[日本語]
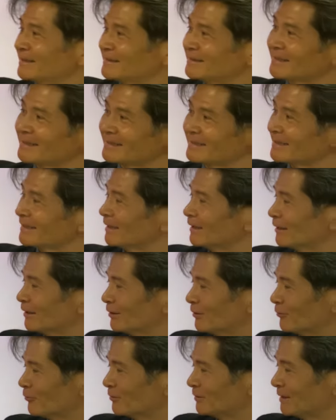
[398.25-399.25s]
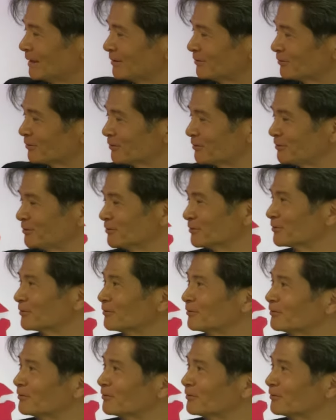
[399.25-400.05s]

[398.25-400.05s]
ぜひオリエント急行